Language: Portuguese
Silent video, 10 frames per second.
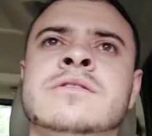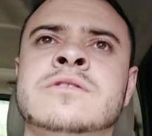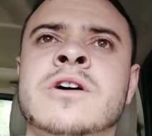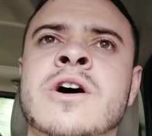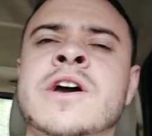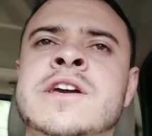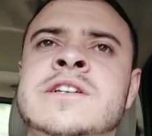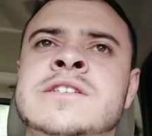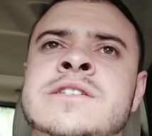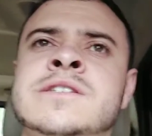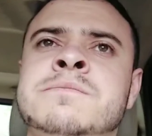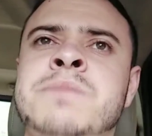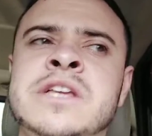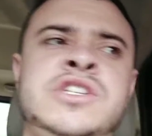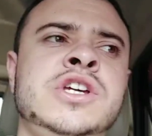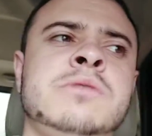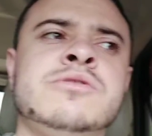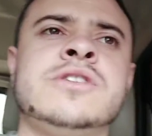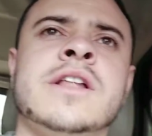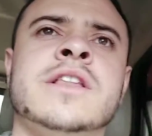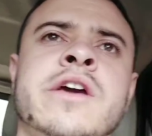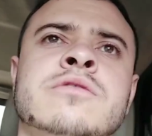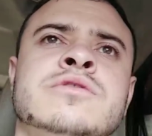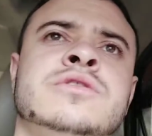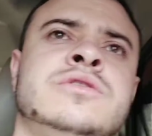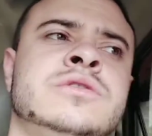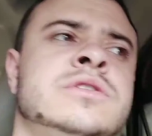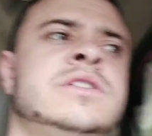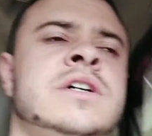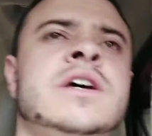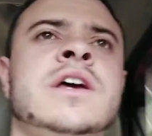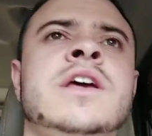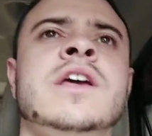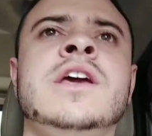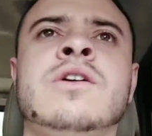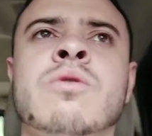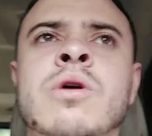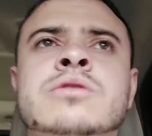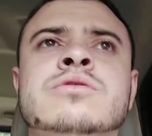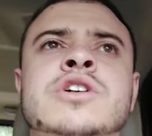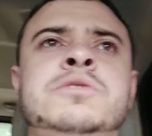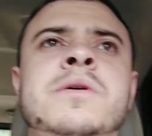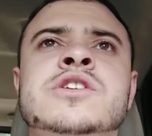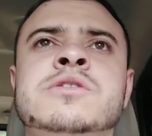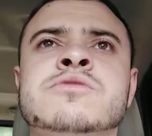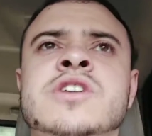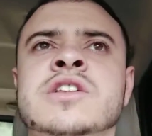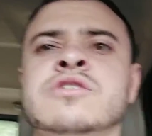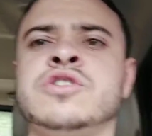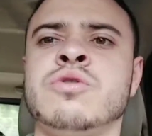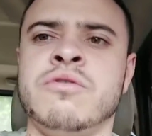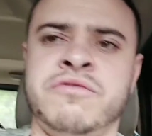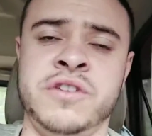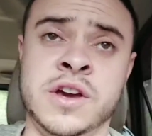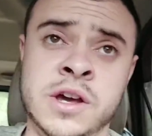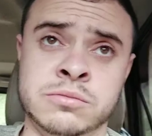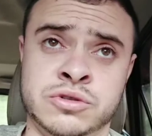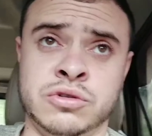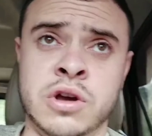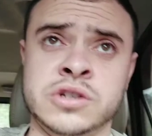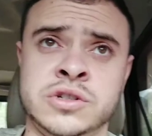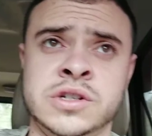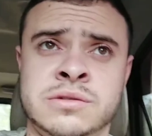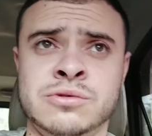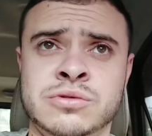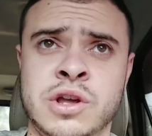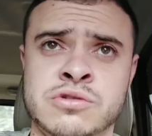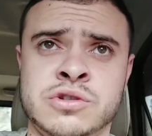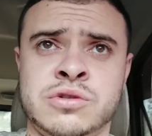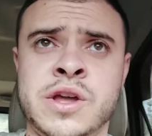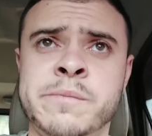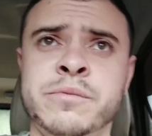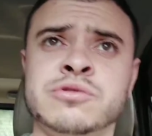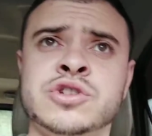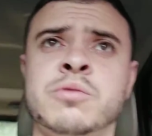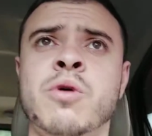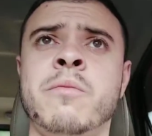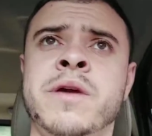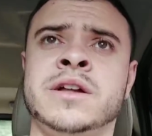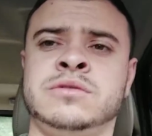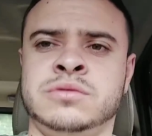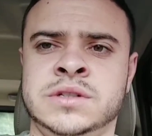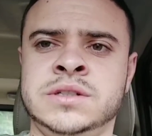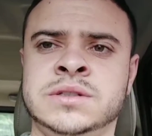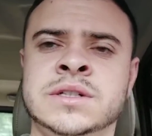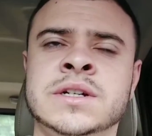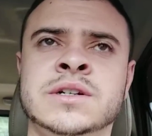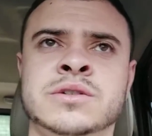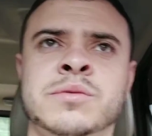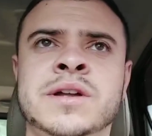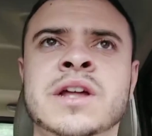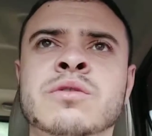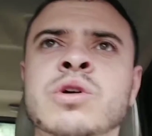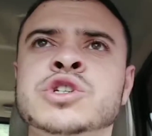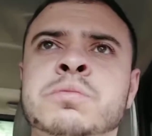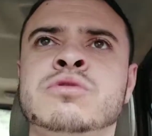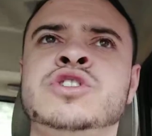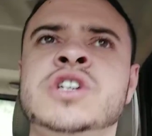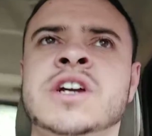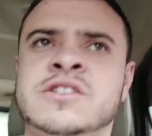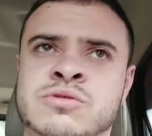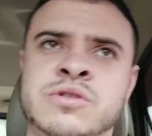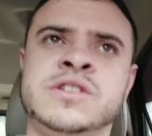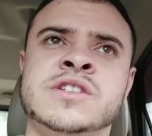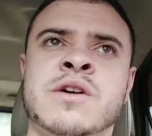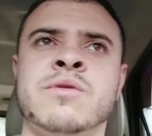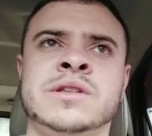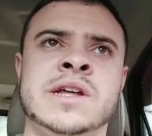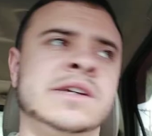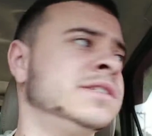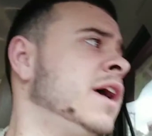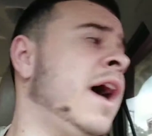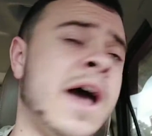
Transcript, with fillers: nós pedirmos a Deus e quando nós pedimos a Deus e confiamos, lógico que tudo tem o seu tempo e o seu momento, né? Não é da noite para o dia que as coisas acontecem.